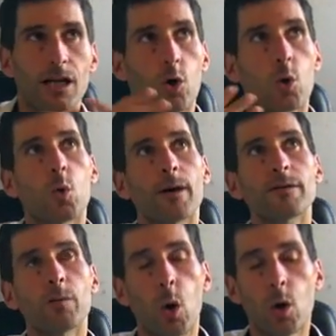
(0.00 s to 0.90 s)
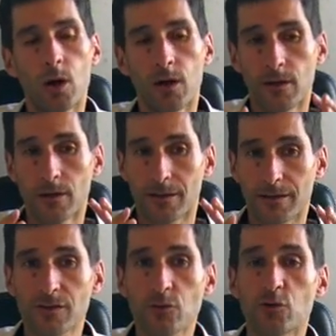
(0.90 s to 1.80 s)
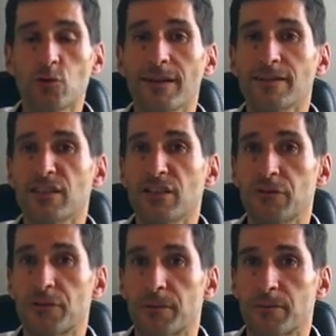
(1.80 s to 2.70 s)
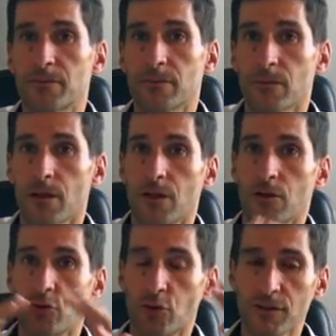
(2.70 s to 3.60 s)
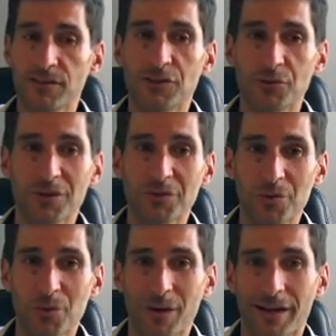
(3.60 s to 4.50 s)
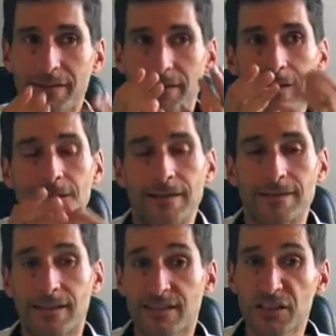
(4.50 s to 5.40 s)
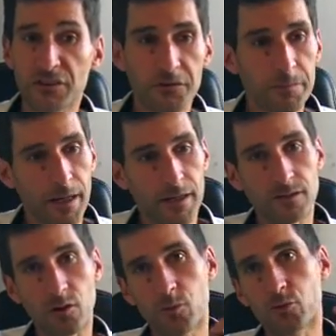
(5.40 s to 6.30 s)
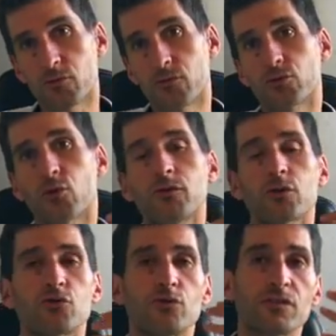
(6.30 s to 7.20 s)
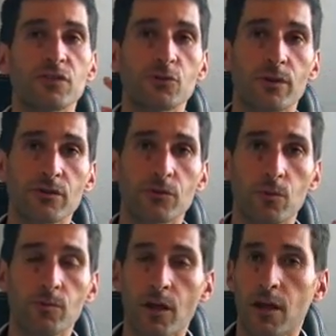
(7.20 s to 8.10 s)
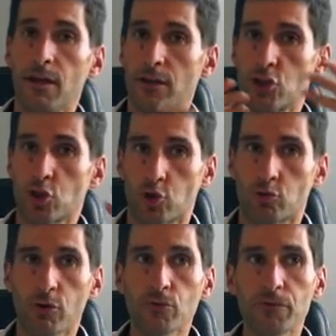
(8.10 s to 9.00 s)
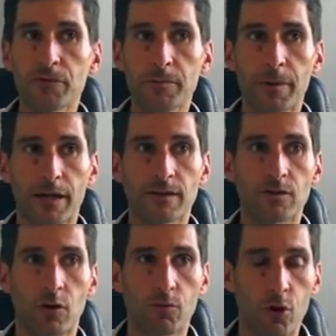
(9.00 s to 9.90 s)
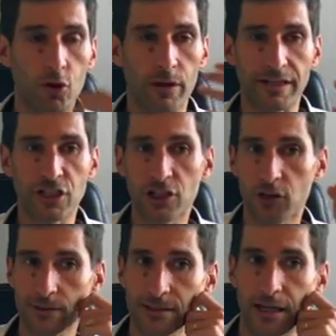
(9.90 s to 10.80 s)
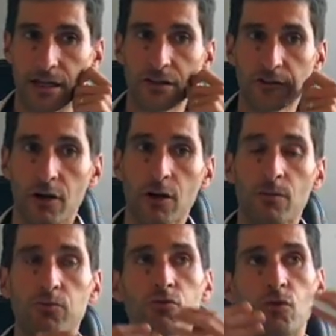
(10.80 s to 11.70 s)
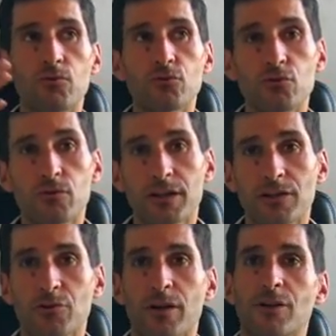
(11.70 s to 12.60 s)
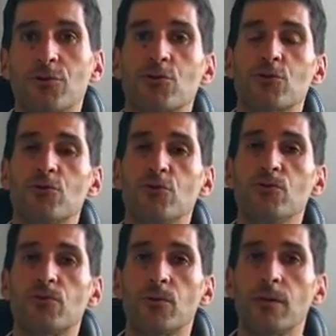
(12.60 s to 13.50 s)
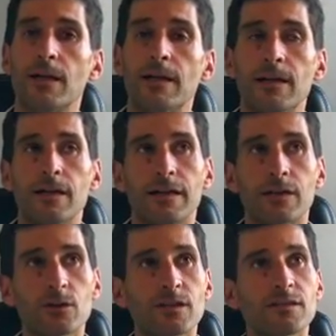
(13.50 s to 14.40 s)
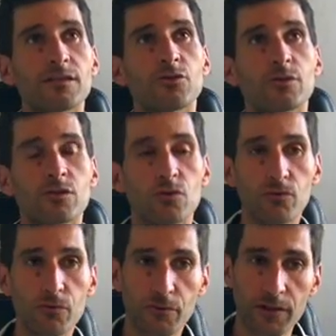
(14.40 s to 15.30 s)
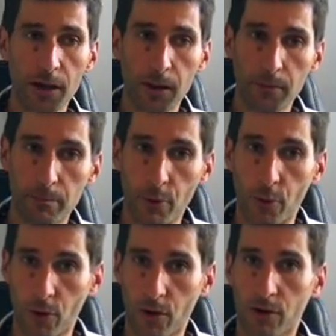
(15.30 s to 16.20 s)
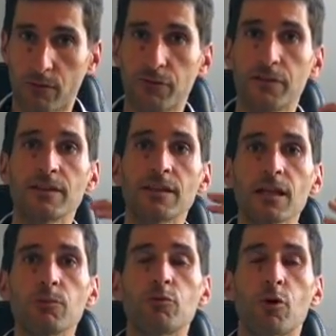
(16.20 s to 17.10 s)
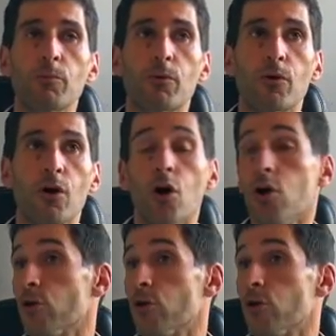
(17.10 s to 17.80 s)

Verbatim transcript: Alors concrètement, qu'est-ce que cela signifie dans des situations concrètes Ça signifie par exemple que vous vous trouvez dans une situation, changement de vie par exemple, échéance qui arrive, pour vous ouvrir sur quelque chose de nouveau. Et que cette situation vous fait peur, vous fait terriblement peur.